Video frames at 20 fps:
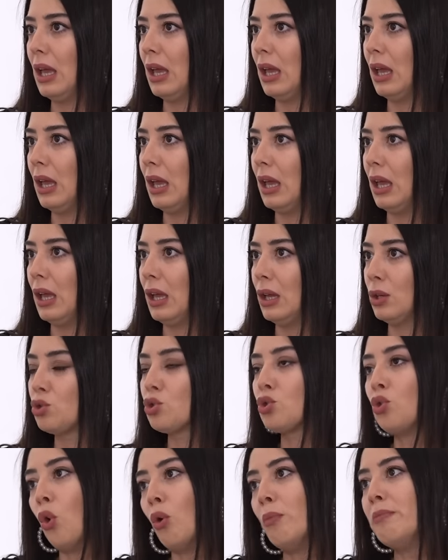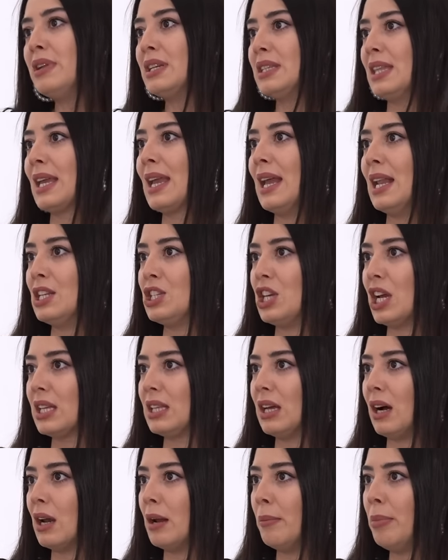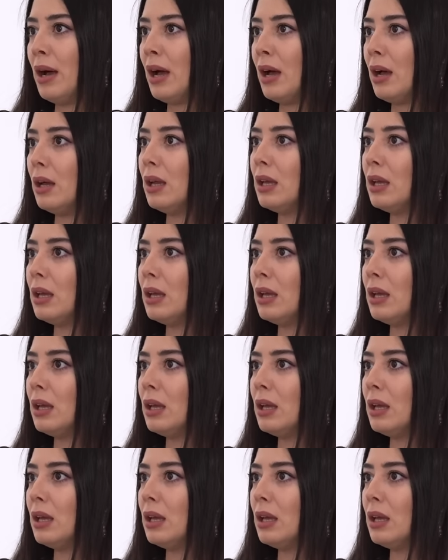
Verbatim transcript: İşte ben Çünkü 11'de gelecekti araba.